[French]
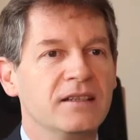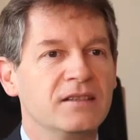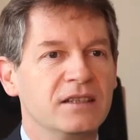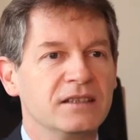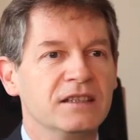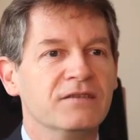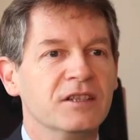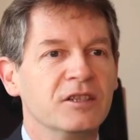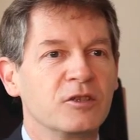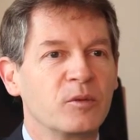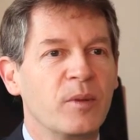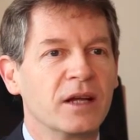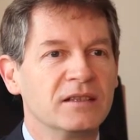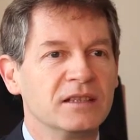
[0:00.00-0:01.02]
c'est ce qui fait notre
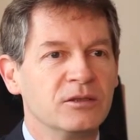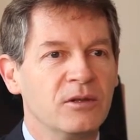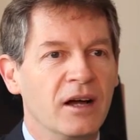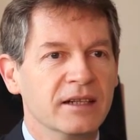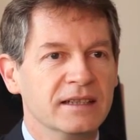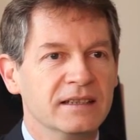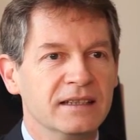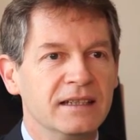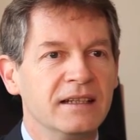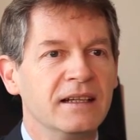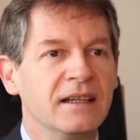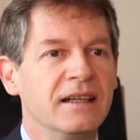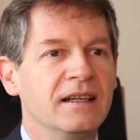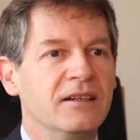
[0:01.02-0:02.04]
particularité.
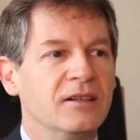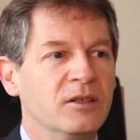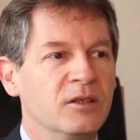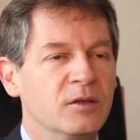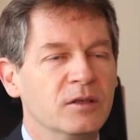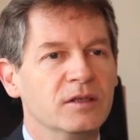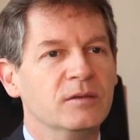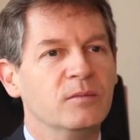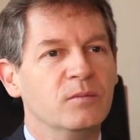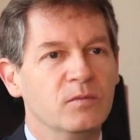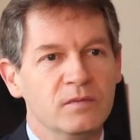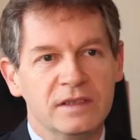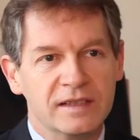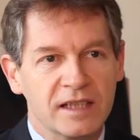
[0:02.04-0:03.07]
Euh,
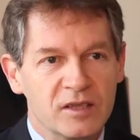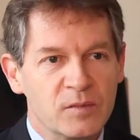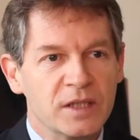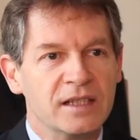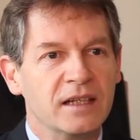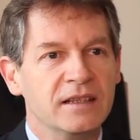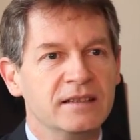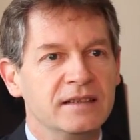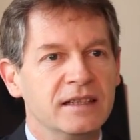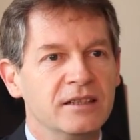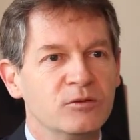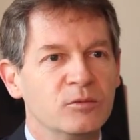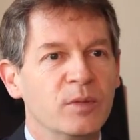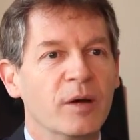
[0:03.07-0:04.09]
cette spécialité
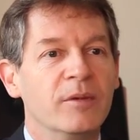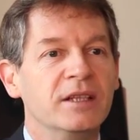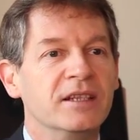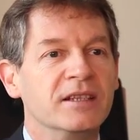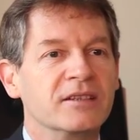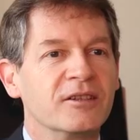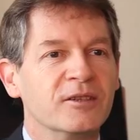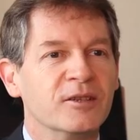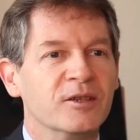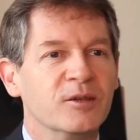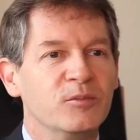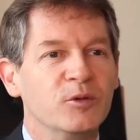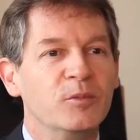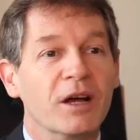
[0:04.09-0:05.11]
nous permet d'être euh,
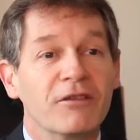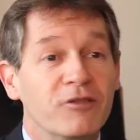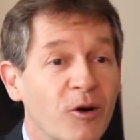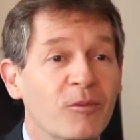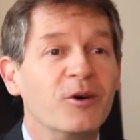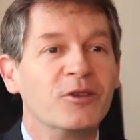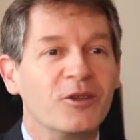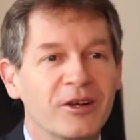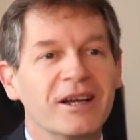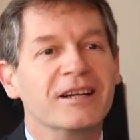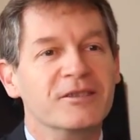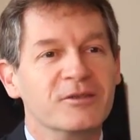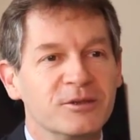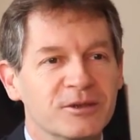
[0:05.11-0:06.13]
plus performants dans les
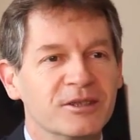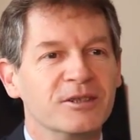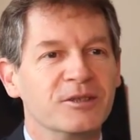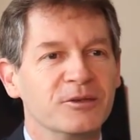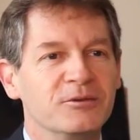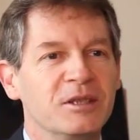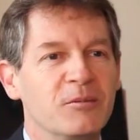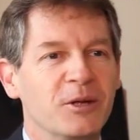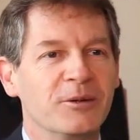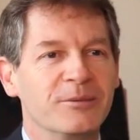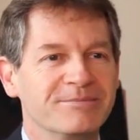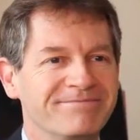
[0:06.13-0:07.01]
réseaux euh, que nous déployons.